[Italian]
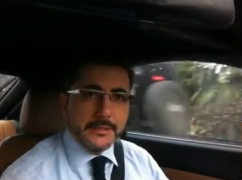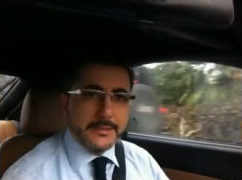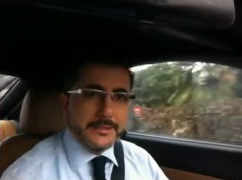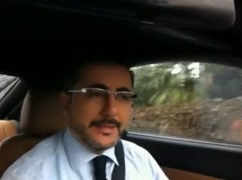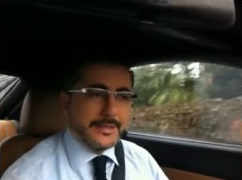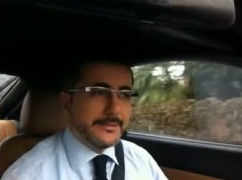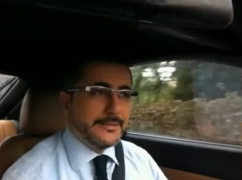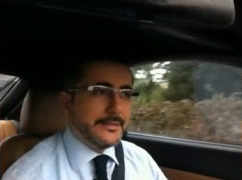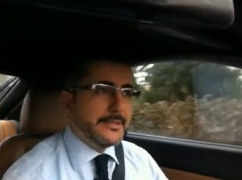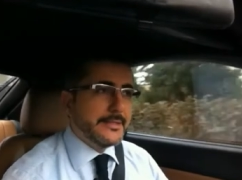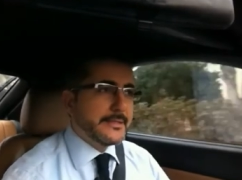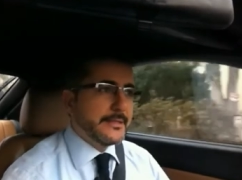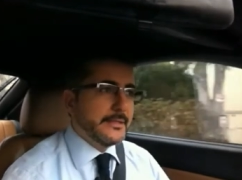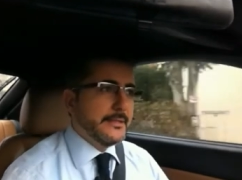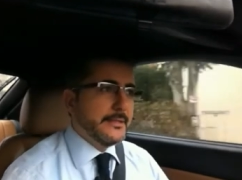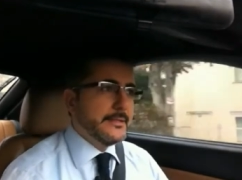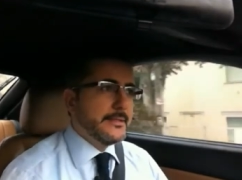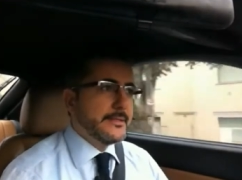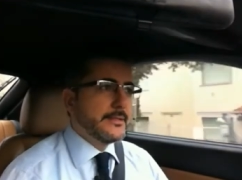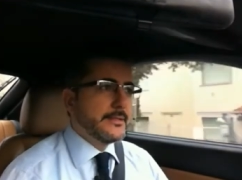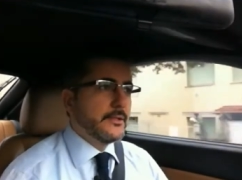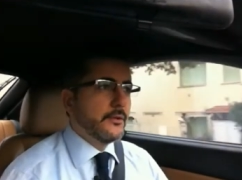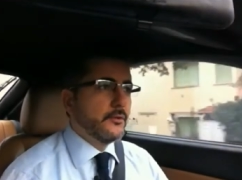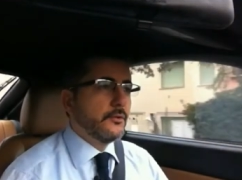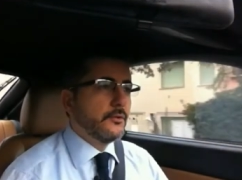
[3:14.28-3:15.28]
la
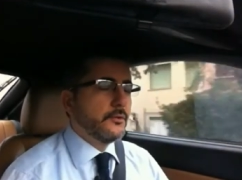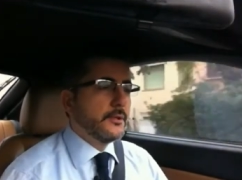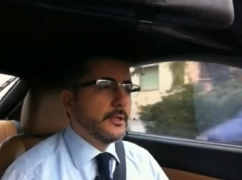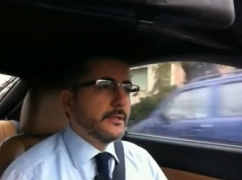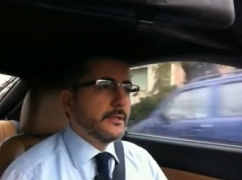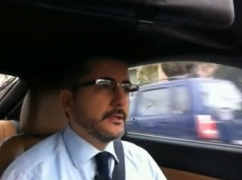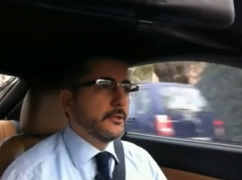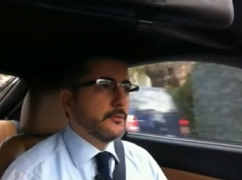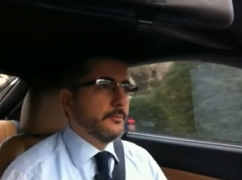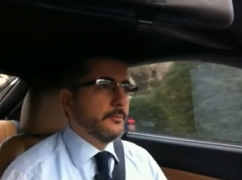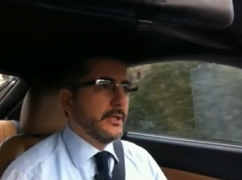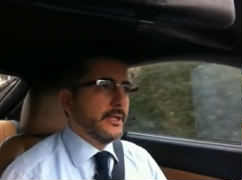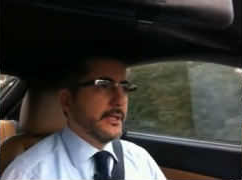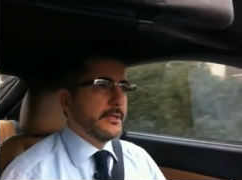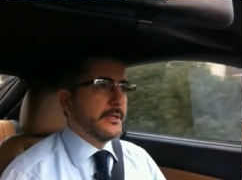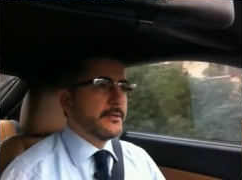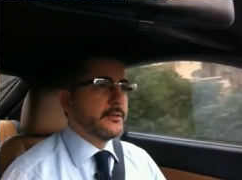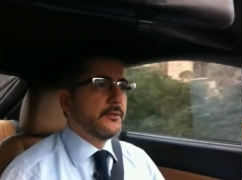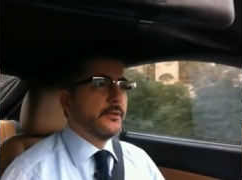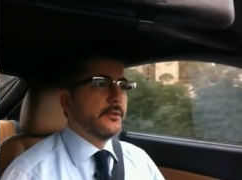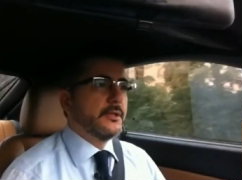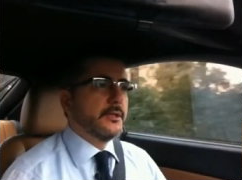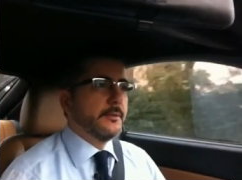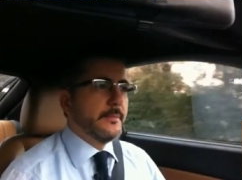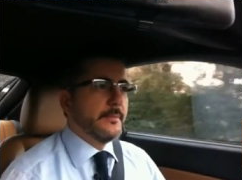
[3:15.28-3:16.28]
distinzione tra
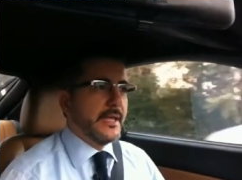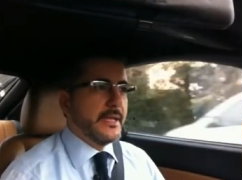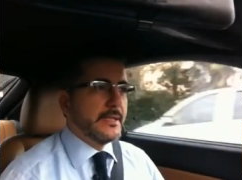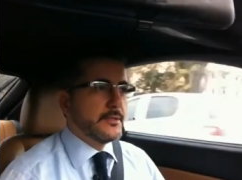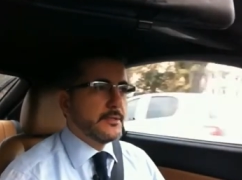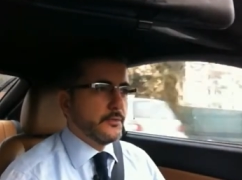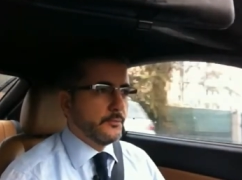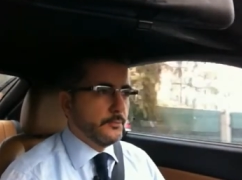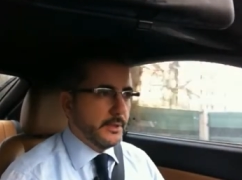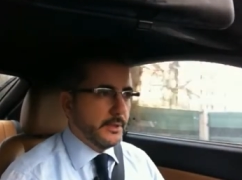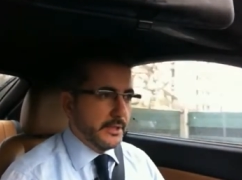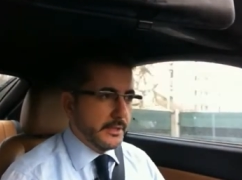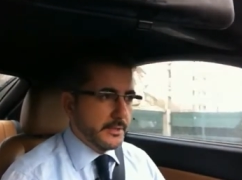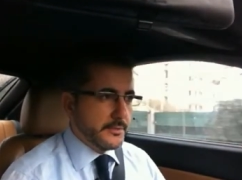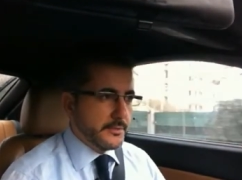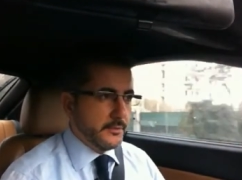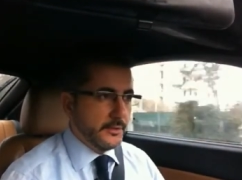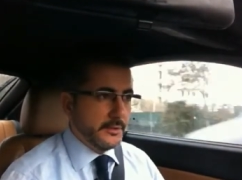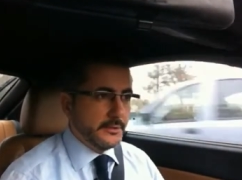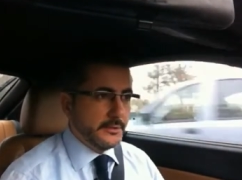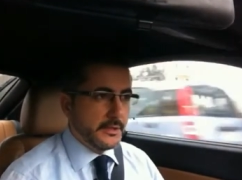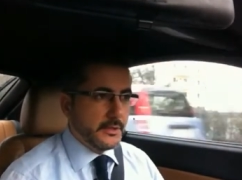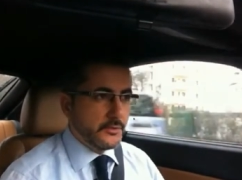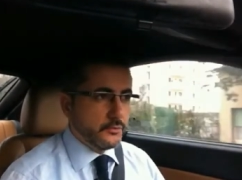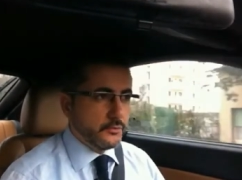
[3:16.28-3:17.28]
obbligazione di mezzi e
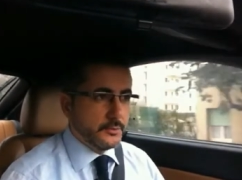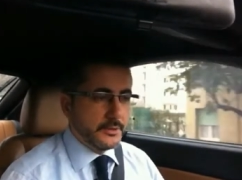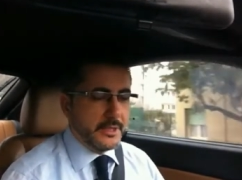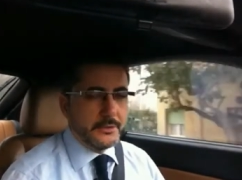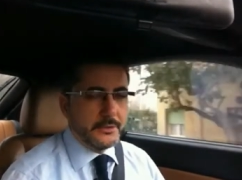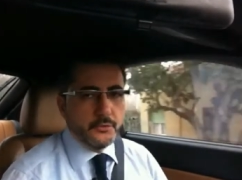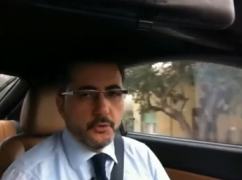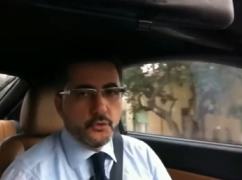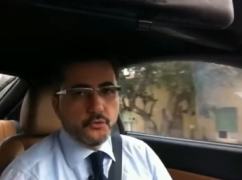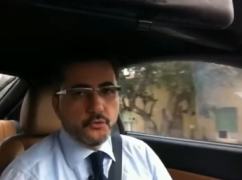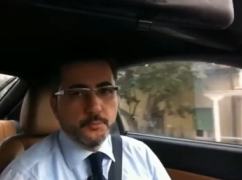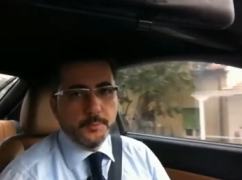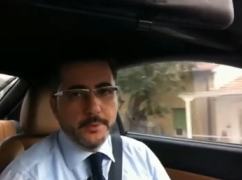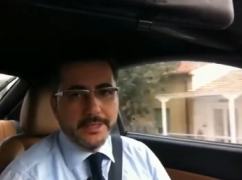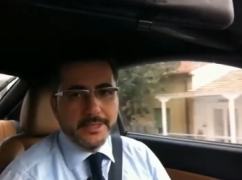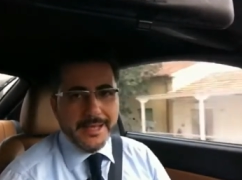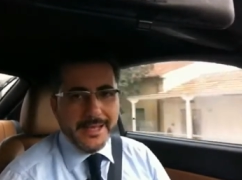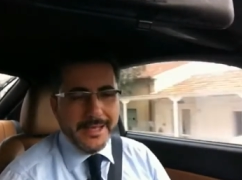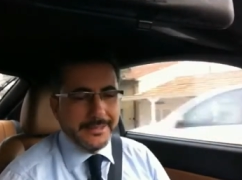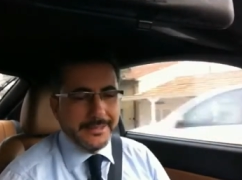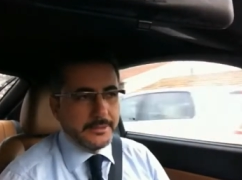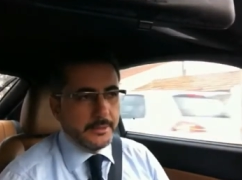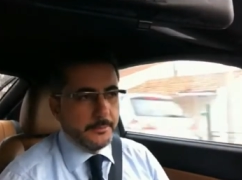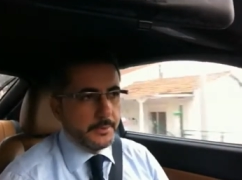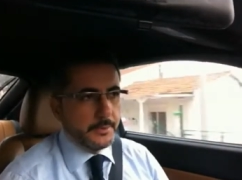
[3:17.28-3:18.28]
obbligazione di risultato è
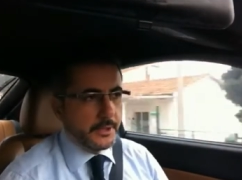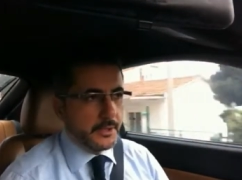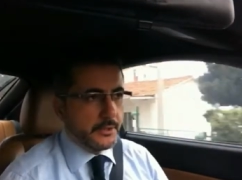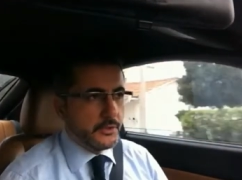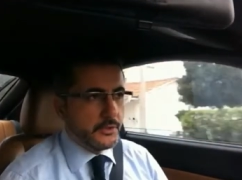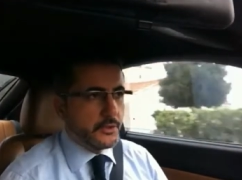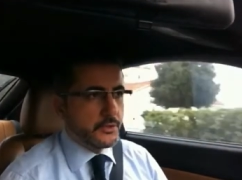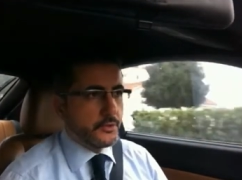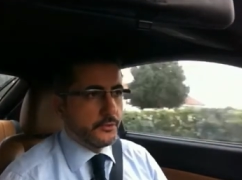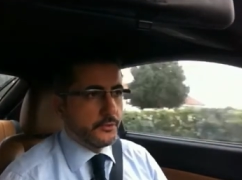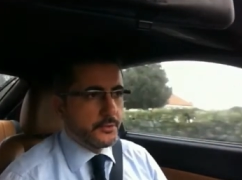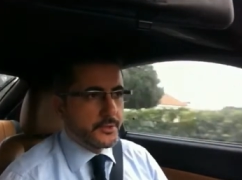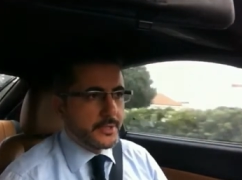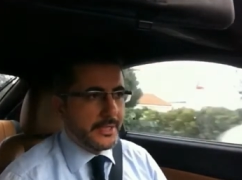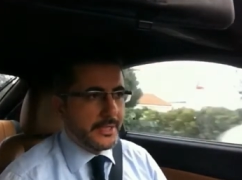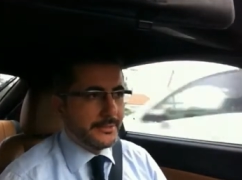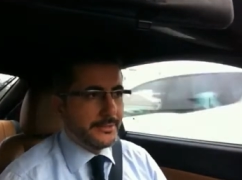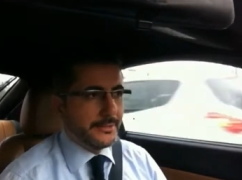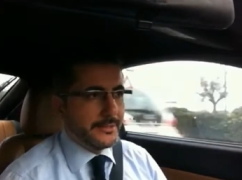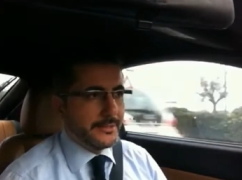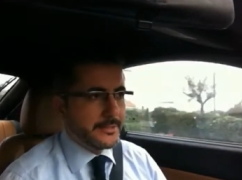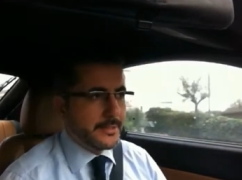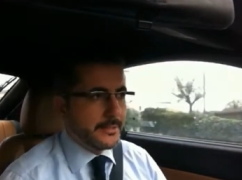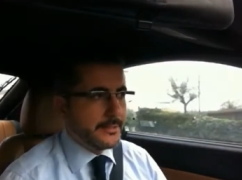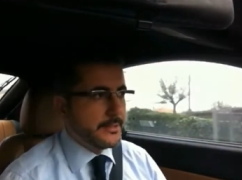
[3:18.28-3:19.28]
superata perché ci sono
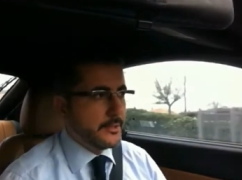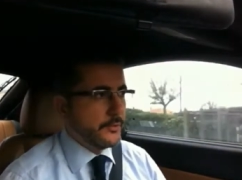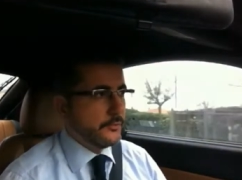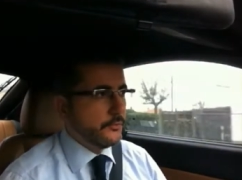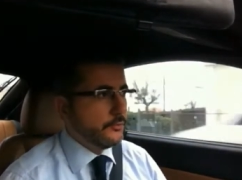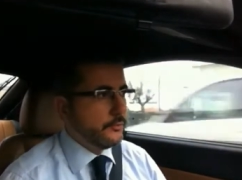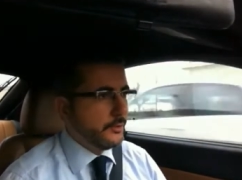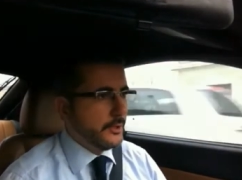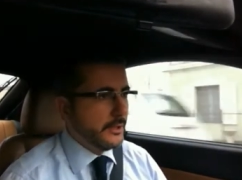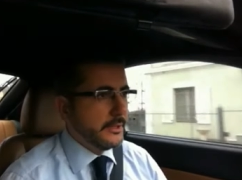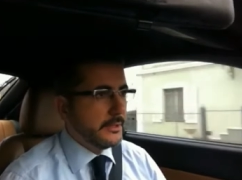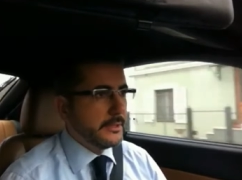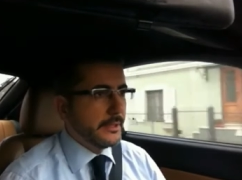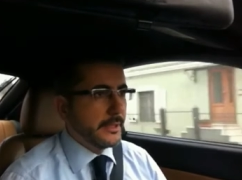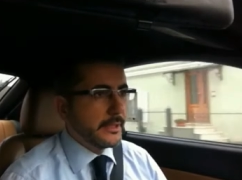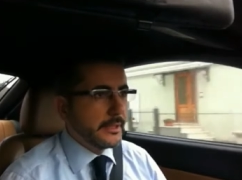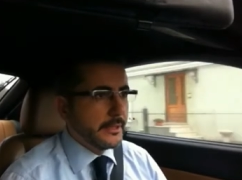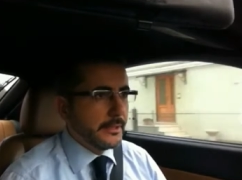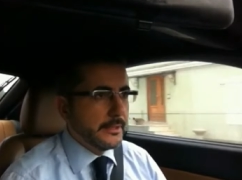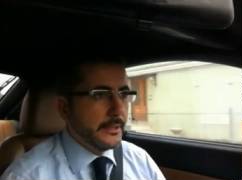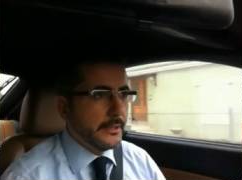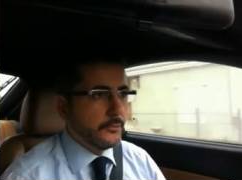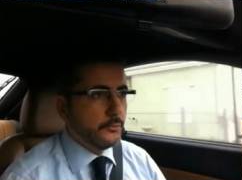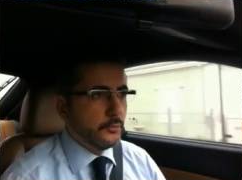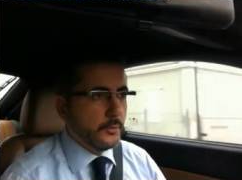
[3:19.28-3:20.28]
state le sezioni unite
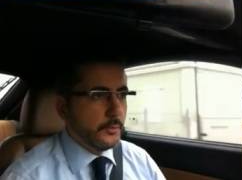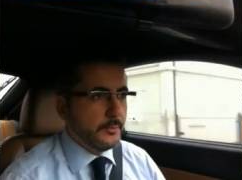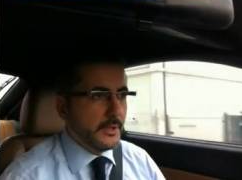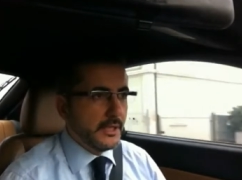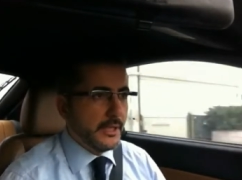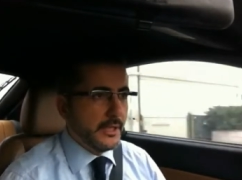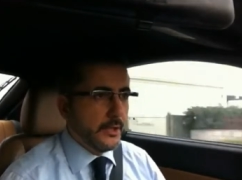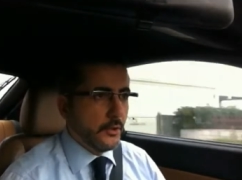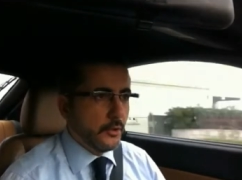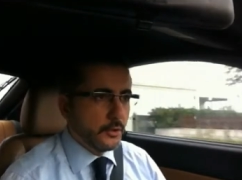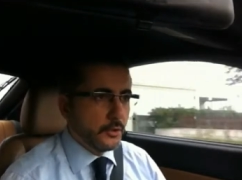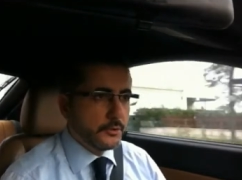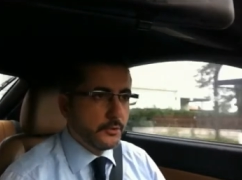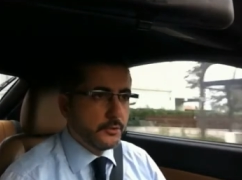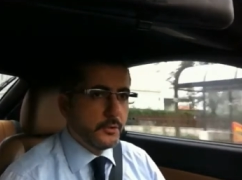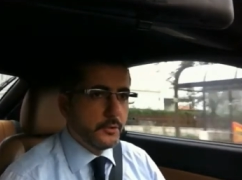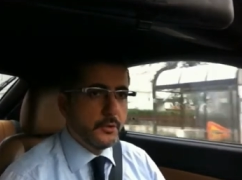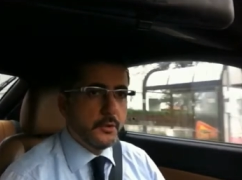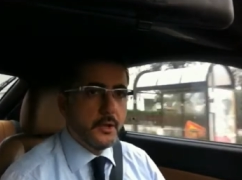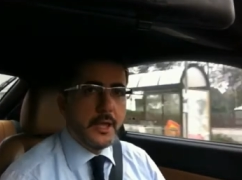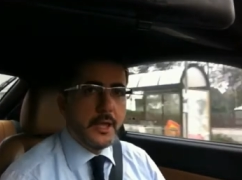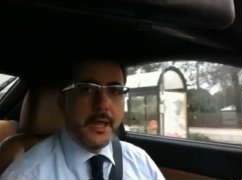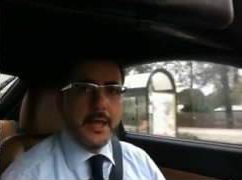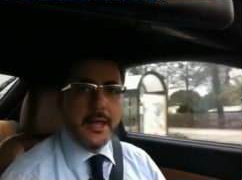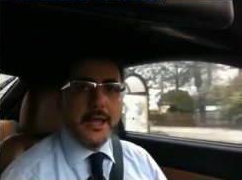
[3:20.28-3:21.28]
che nel
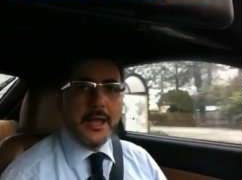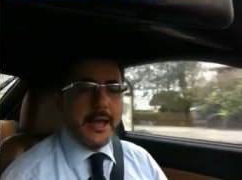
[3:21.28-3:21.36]
2008